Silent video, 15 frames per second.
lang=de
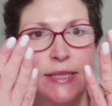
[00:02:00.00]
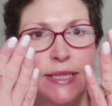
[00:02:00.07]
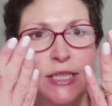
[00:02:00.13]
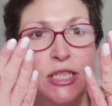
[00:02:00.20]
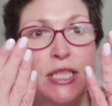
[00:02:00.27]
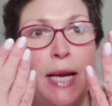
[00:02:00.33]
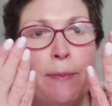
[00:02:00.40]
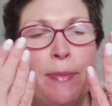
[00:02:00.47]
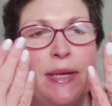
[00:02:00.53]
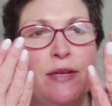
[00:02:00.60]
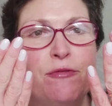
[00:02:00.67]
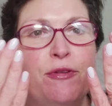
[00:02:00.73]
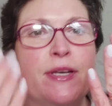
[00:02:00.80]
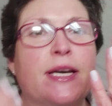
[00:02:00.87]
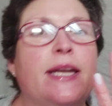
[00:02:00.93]
ihr seht, ich habe
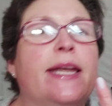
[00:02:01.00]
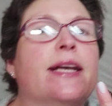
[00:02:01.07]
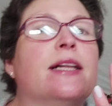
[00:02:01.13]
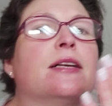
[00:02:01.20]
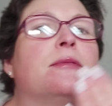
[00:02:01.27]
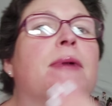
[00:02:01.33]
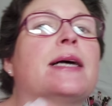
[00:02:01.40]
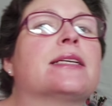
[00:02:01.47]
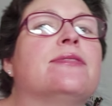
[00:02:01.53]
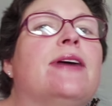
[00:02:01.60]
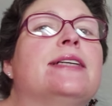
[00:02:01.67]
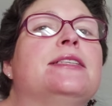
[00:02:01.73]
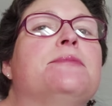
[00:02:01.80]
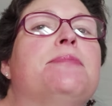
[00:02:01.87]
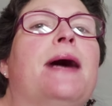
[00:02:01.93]
meine Fingernägel gemacht,
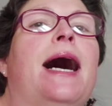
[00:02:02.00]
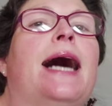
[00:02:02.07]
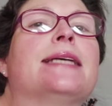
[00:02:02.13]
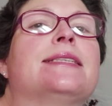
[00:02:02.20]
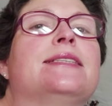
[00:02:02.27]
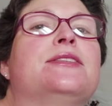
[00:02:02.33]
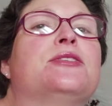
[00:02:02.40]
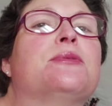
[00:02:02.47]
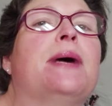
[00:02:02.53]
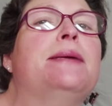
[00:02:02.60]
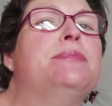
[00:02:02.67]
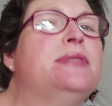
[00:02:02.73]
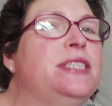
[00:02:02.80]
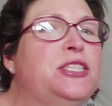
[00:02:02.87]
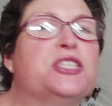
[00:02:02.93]
quasi passend zu
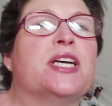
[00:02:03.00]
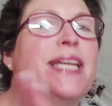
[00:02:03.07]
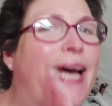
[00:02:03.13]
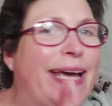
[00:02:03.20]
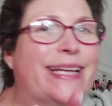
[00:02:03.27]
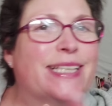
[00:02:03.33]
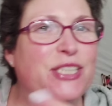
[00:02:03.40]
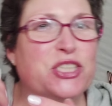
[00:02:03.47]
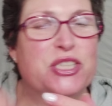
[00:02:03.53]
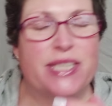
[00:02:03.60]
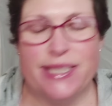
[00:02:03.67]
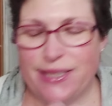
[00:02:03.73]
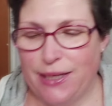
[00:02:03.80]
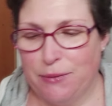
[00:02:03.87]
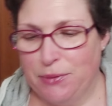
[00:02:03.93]
meinem T-Shirt. Eigentlich
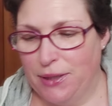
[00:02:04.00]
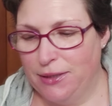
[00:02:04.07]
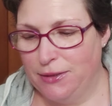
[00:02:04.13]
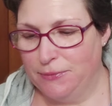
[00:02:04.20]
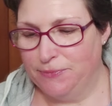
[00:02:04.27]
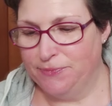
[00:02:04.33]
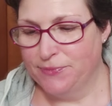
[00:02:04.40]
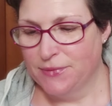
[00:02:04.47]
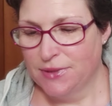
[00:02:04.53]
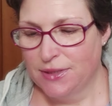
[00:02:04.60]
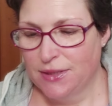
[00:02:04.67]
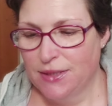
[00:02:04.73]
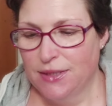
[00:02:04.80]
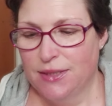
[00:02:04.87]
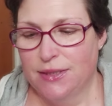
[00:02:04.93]
nett, aber ähm,
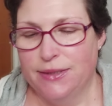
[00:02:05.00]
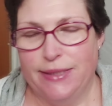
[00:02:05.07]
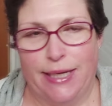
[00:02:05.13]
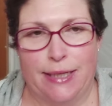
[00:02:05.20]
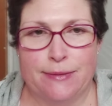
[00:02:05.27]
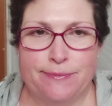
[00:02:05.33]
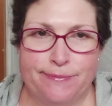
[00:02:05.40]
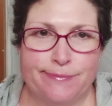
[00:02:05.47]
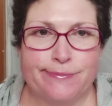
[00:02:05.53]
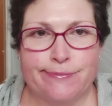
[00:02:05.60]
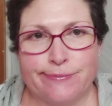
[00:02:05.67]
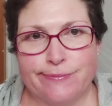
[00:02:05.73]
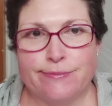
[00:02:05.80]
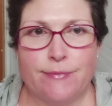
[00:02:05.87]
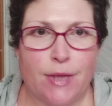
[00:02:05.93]
ja,
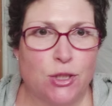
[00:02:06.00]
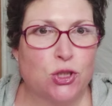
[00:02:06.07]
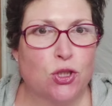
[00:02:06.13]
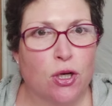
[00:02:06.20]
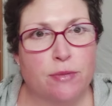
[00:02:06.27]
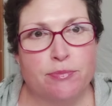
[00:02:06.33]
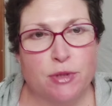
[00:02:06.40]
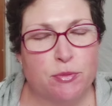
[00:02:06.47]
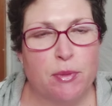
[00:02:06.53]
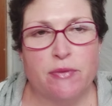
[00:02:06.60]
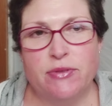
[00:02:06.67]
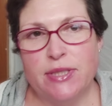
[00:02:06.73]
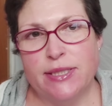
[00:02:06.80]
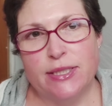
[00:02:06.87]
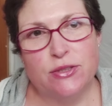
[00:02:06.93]
ich konnte mich
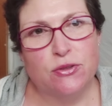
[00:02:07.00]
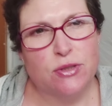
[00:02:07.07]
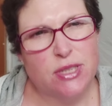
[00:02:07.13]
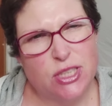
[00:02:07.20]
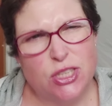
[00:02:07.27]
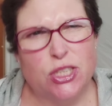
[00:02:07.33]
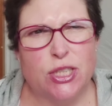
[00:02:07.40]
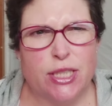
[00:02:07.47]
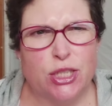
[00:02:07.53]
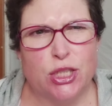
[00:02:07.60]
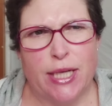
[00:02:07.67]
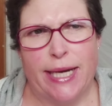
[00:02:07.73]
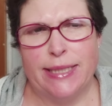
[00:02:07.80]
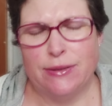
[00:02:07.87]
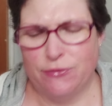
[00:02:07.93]
mal wieder nicht so richtig
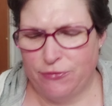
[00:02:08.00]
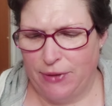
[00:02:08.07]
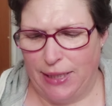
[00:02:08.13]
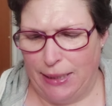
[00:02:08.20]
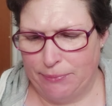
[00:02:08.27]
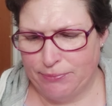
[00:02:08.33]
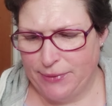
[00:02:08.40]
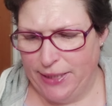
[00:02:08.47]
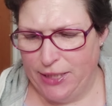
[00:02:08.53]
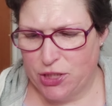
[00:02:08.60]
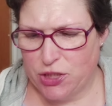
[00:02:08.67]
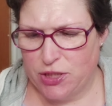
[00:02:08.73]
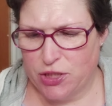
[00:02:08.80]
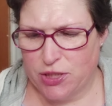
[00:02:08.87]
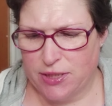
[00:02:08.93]
entscheiden,
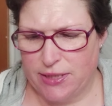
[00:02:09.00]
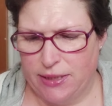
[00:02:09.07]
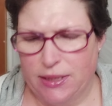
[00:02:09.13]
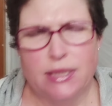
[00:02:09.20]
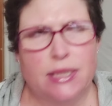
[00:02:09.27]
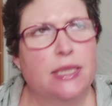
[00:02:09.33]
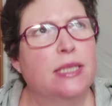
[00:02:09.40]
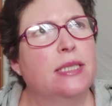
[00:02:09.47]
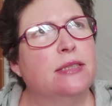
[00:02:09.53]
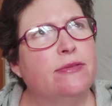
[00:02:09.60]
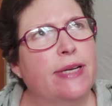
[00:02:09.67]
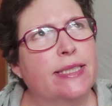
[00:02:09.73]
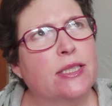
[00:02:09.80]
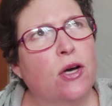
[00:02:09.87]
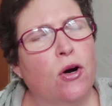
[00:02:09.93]
farbtechnisch gesehen.
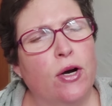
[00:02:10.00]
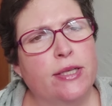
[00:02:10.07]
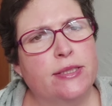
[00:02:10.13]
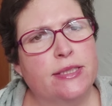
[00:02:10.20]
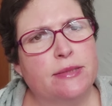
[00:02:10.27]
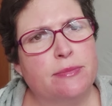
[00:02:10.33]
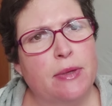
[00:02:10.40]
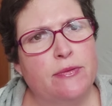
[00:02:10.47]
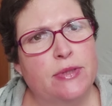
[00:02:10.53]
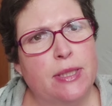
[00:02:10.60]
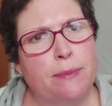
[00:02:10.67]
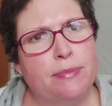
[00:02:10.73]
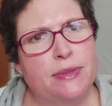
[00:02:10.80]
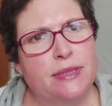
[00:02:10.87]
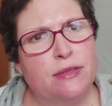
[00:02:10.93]
Wetter heute ist mal
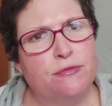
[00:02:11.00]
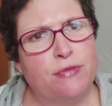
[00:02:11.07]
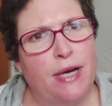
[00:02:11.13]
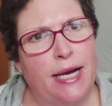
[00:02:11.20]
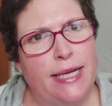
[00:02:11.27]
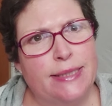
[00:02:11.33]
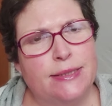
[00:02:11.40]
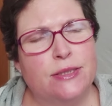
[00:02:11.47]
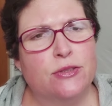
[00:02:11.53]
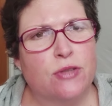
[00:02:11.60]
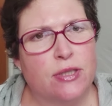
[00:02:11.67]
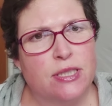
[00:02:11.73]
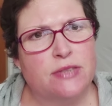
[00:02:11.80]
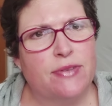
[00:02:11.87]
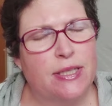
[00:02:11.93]
wieder ein bisschen verhalten. Die
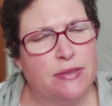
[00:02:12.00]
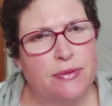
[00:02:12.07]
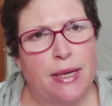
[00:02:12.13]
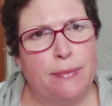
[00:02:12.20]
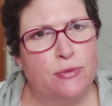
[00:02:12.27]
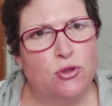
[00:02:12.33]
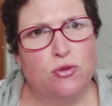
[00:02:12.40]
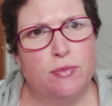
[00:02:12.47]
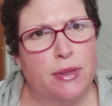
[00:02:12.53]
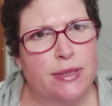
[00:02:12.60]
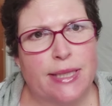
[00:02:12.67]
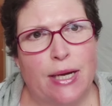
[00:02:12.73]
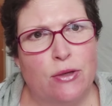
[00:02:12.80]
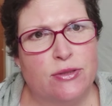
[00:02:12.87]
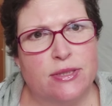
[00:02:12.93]
Sonne zwar zwar ab und zu mal
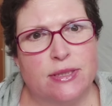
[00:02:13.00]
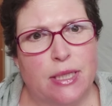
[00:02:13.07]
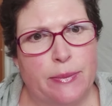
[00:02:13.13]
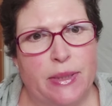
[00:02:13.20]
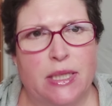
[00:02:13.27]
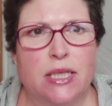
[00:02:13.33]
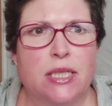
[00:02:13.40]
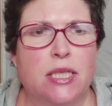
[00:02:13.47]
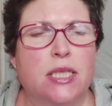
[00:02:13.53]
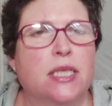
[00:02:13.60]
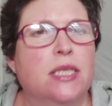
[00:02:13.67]
draußen, aber